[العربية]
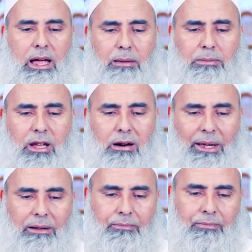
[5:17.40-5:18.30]
ألم
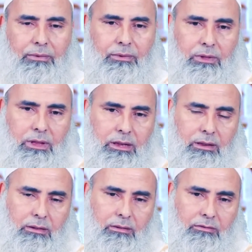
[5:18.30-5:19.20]
ترى
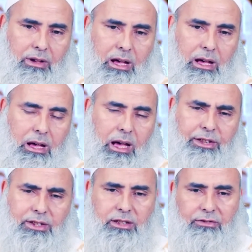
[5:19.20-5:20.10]

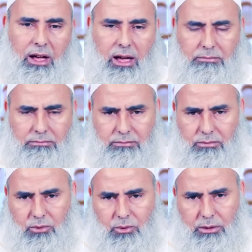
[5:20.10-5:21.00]
فهذا استفهام
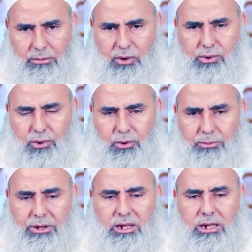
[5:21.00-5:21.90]
والمقصود
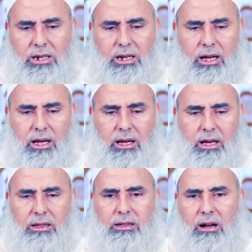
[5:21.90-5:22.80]
به
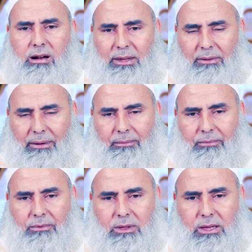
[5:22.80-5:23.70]
التقرير
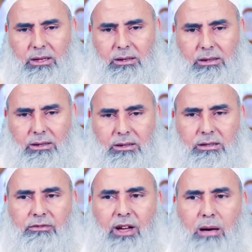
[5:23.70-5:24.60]

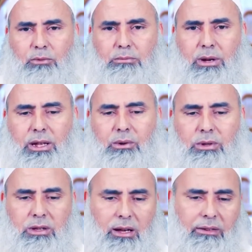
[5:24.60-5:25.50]
استفهام معناه
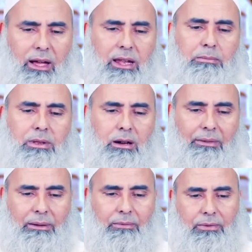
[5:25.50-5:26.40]
التقرير ألم
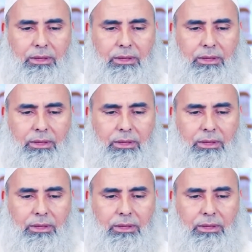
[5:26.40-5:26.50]
ترى